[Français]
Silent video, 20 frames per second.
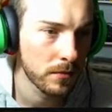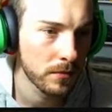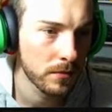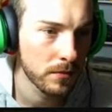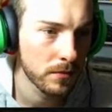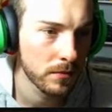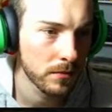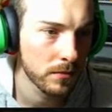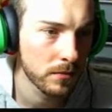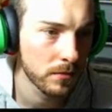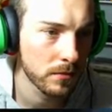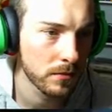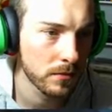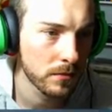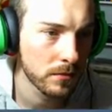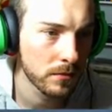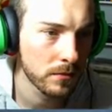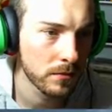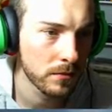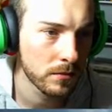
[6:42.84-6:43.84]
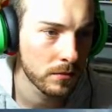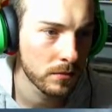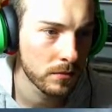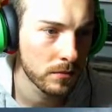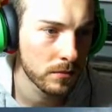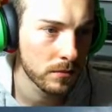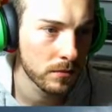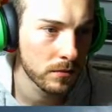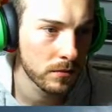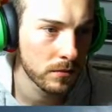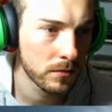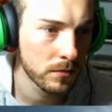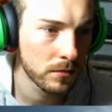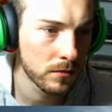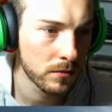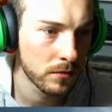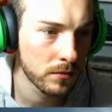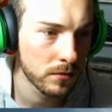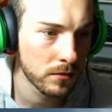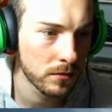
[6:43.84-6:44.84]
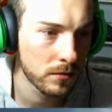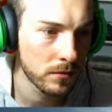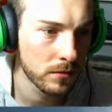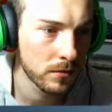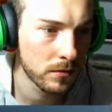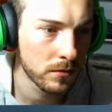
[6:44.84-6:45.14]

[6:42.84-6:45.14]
T'as déjà fait ça avant Euh.